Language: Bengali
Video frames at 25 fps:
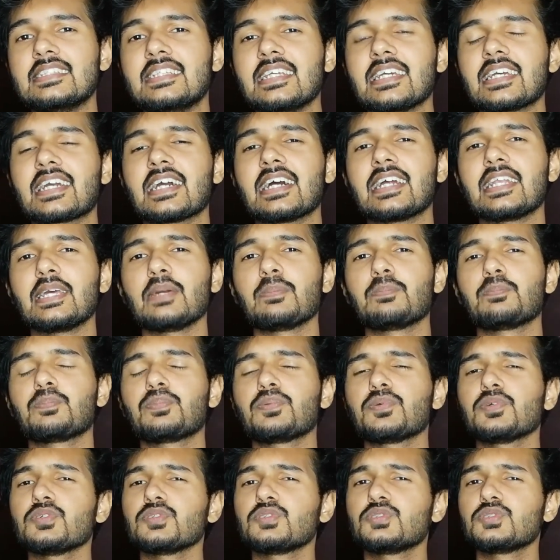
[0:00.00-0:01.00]
যেখানে
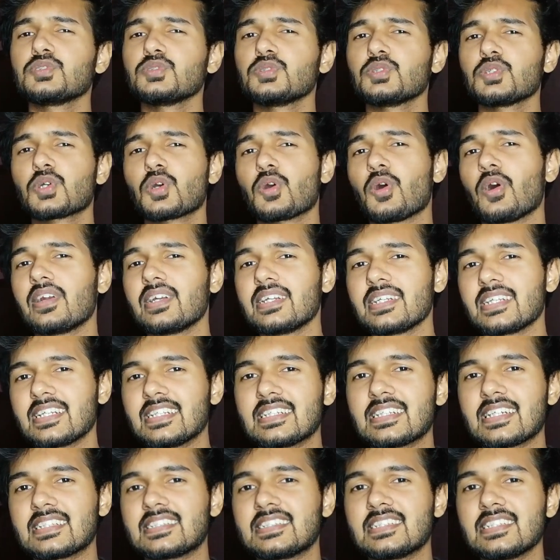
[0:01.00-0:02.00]
প্রচুর
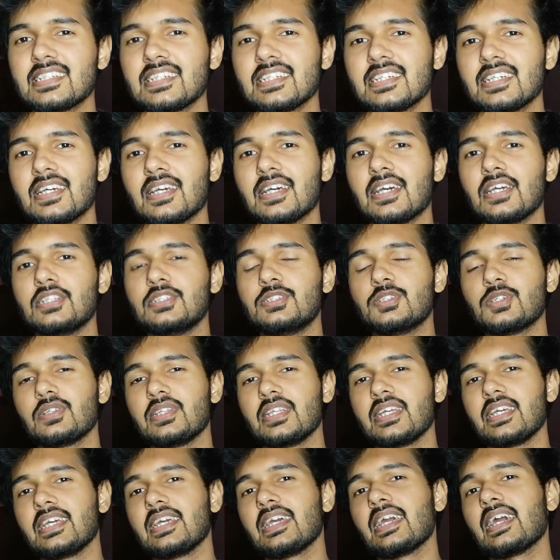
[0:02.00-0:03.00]
কন্টেন্ট আছে
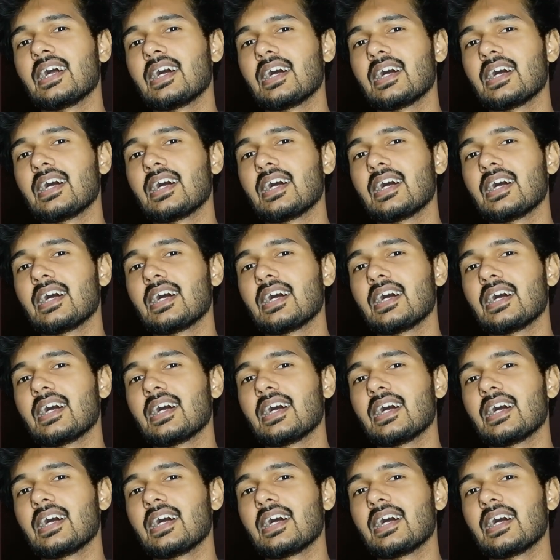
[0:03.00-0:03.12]
যদি